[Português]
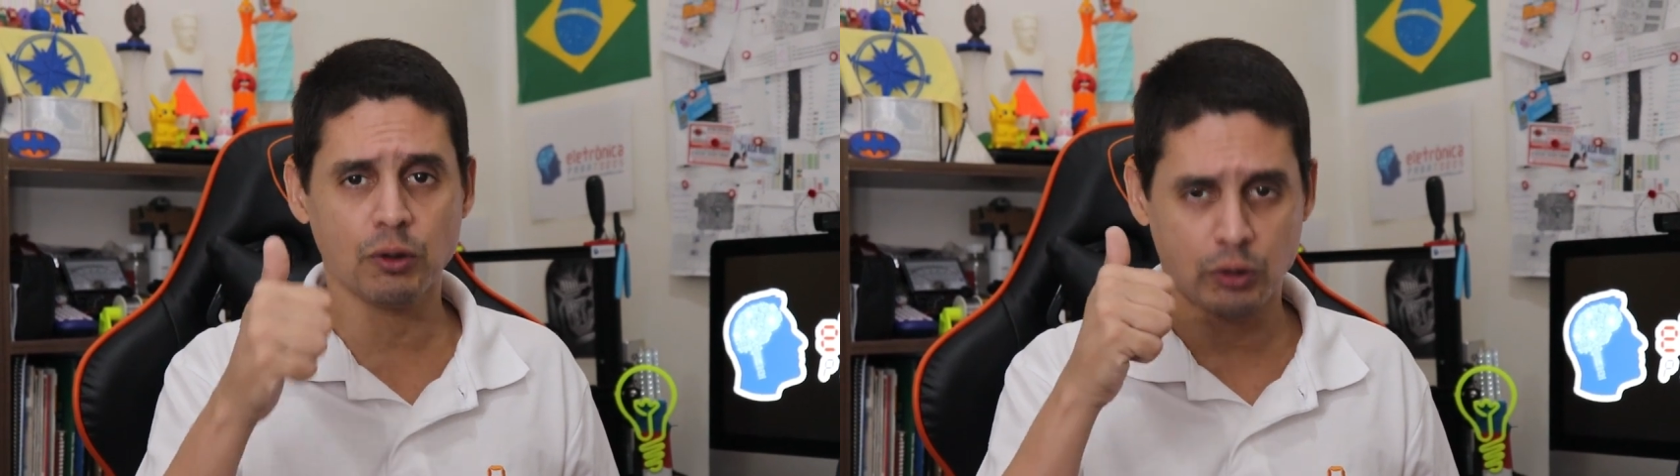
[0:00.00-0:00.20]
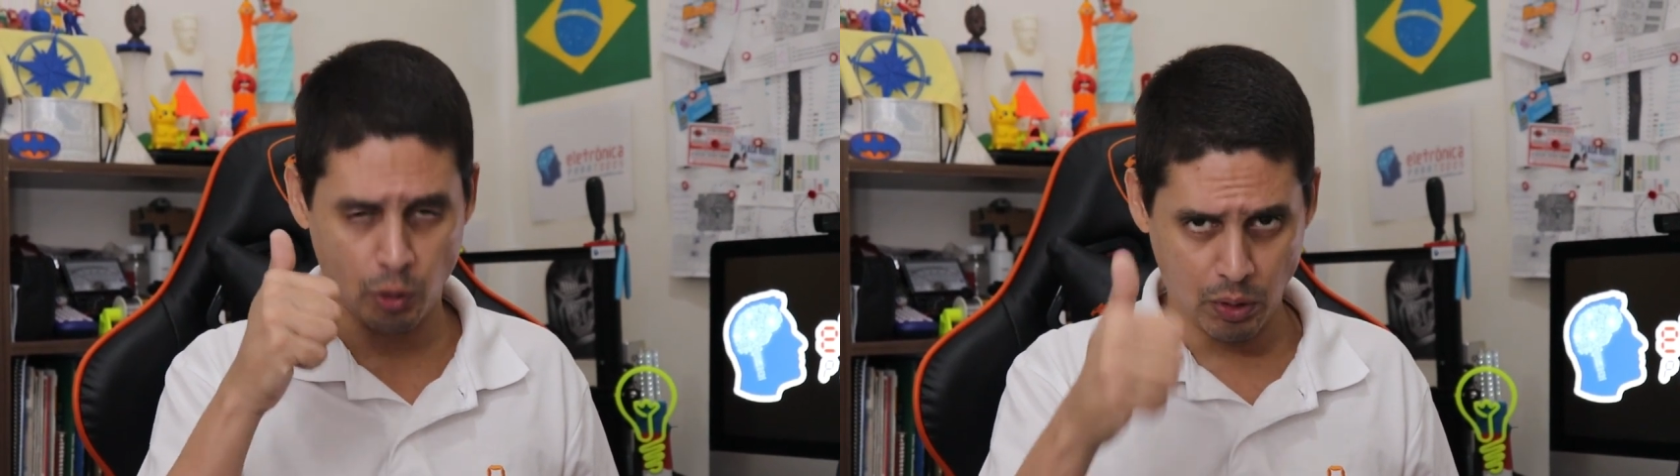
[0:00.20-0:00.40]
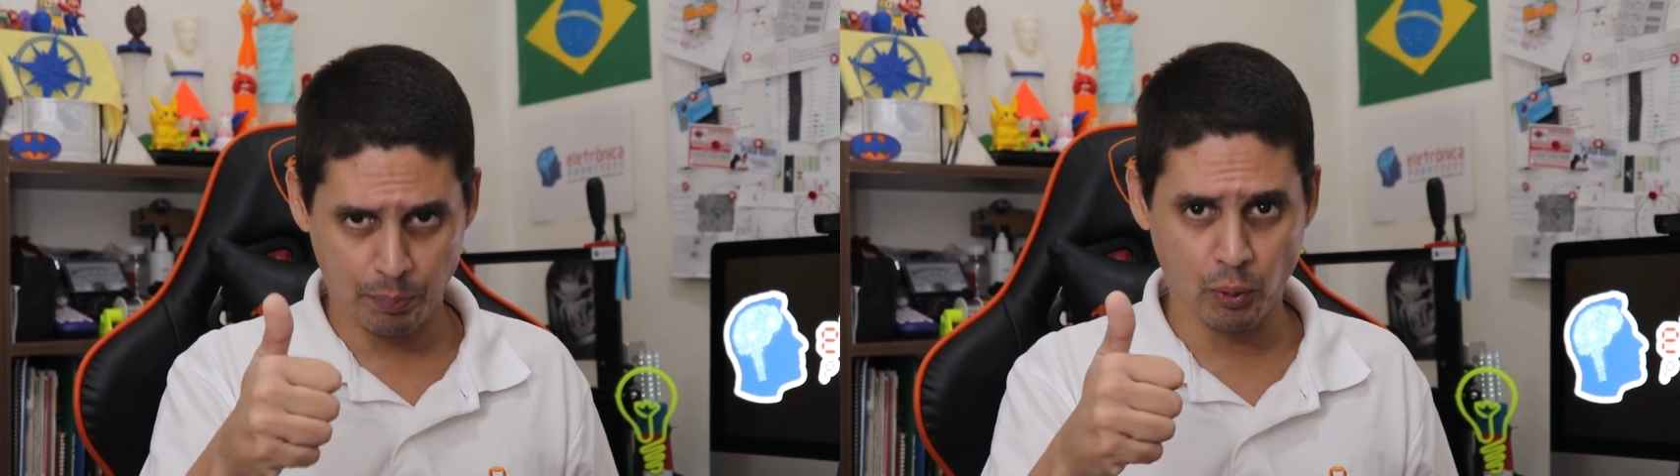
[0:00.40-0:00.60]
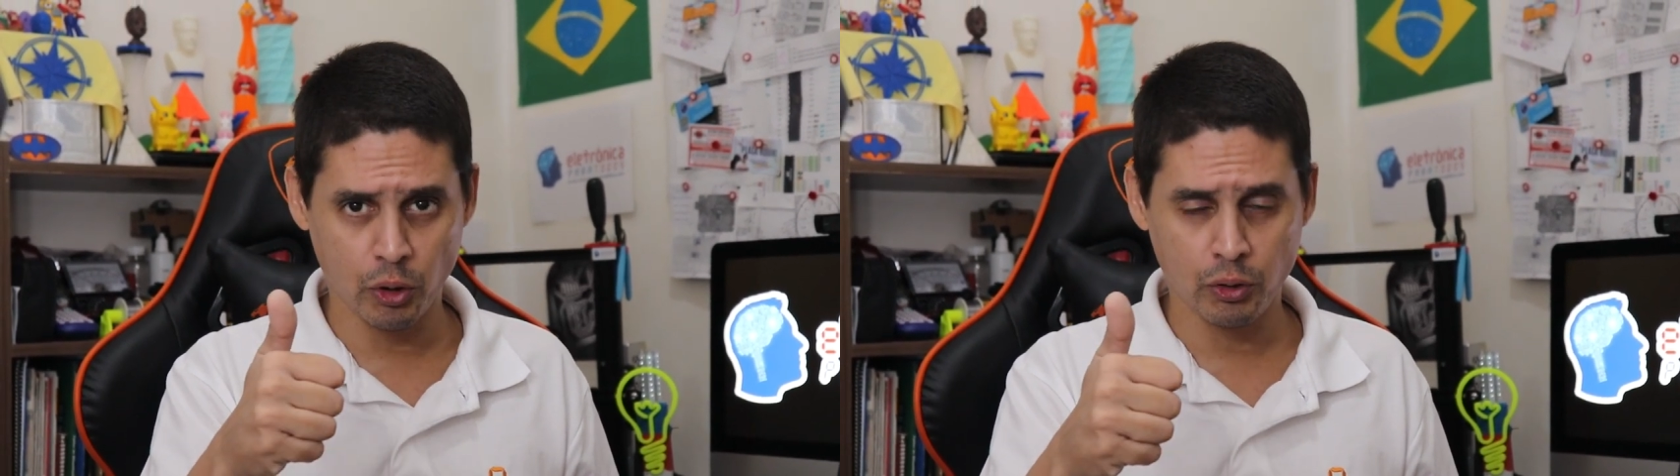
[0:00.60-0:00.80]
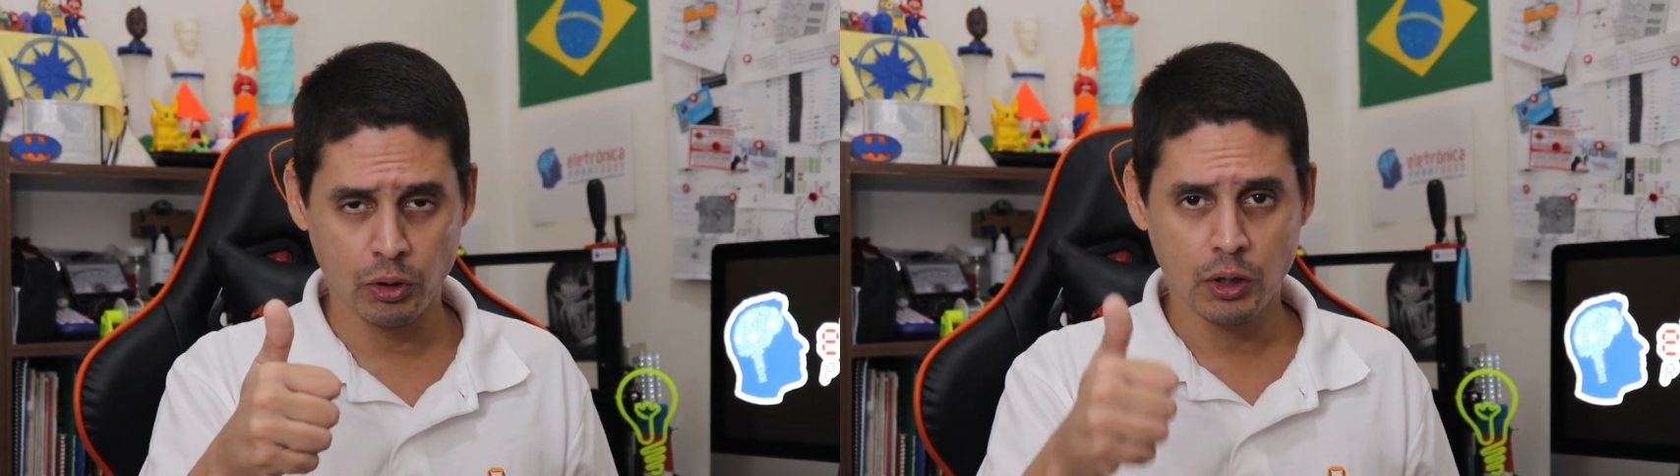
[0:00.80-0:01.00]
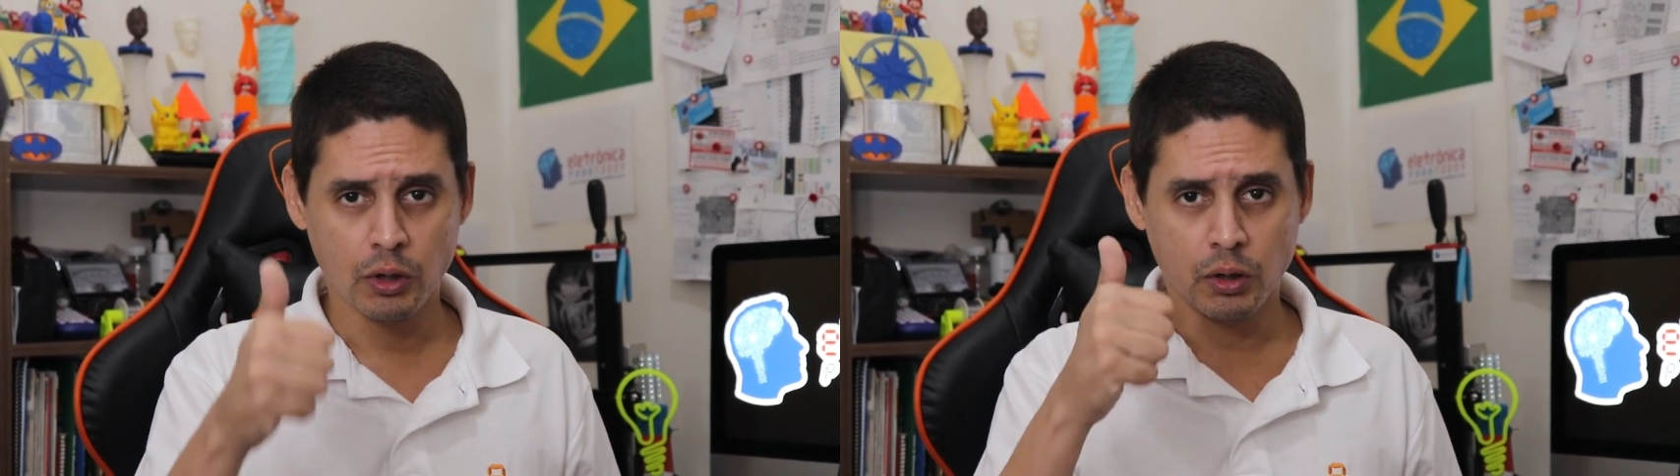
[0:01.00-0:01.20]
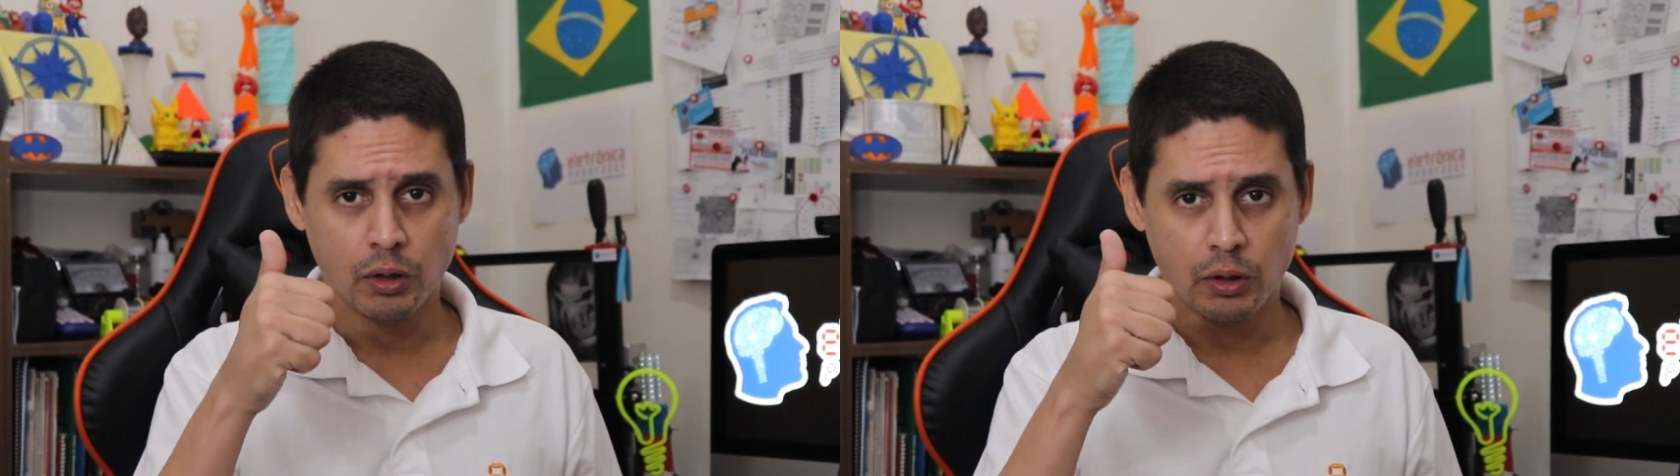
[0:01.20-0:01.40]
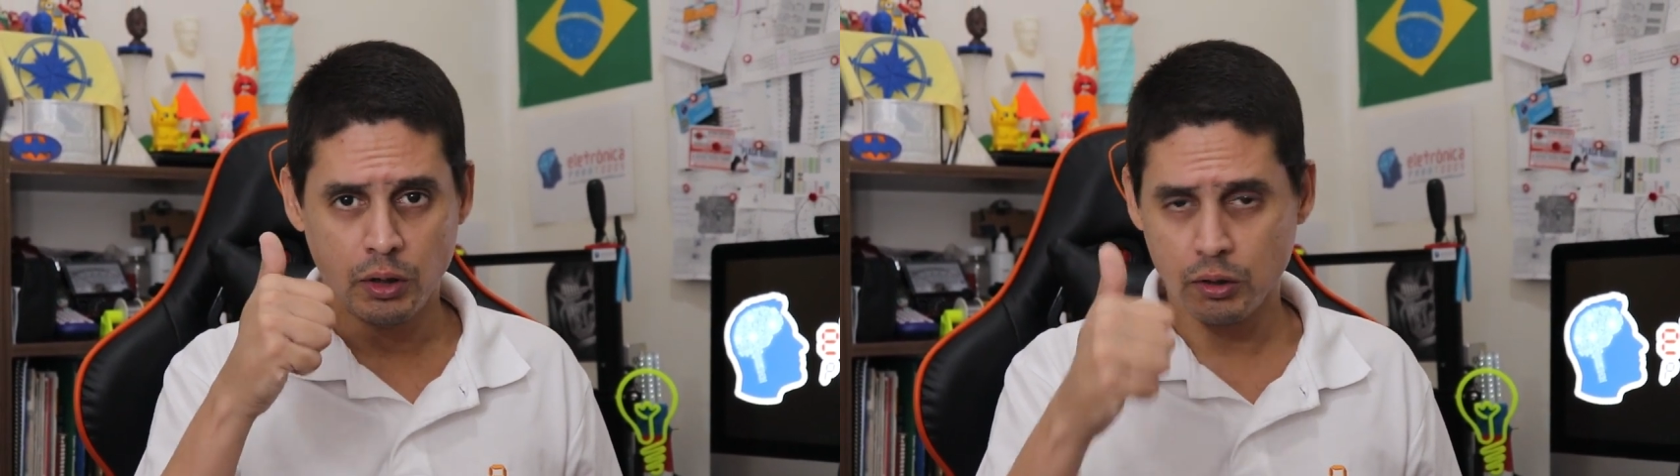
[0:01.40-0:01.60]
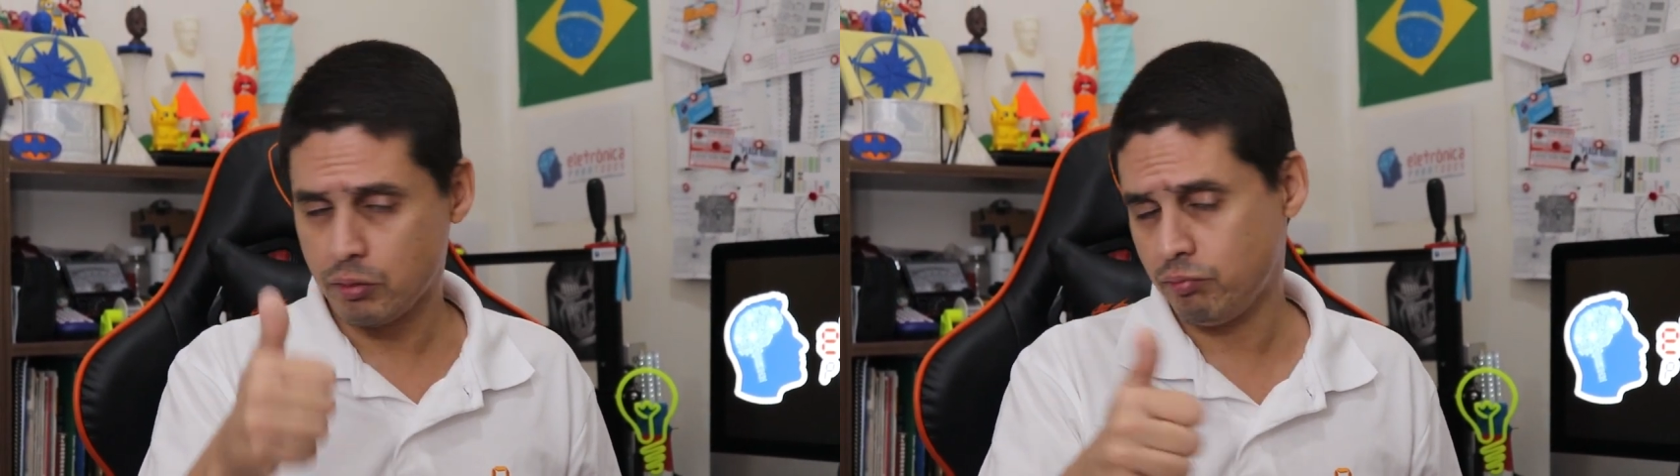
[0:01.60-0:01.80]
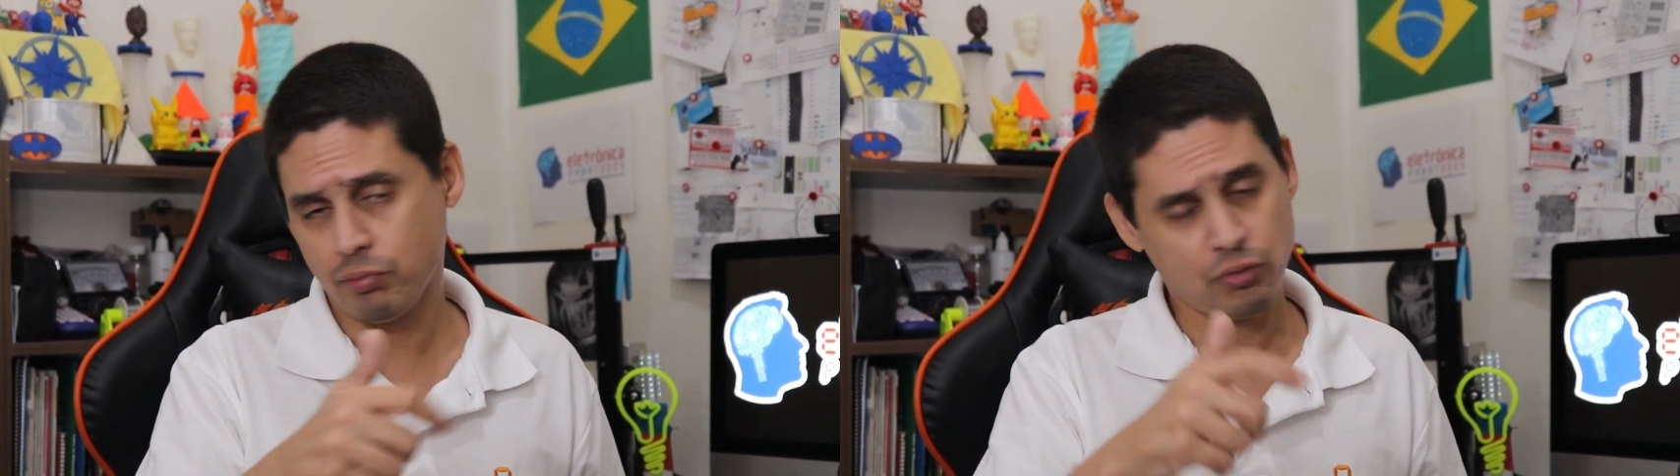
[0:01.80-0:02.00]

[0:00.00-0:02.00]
pelo teu apoio em,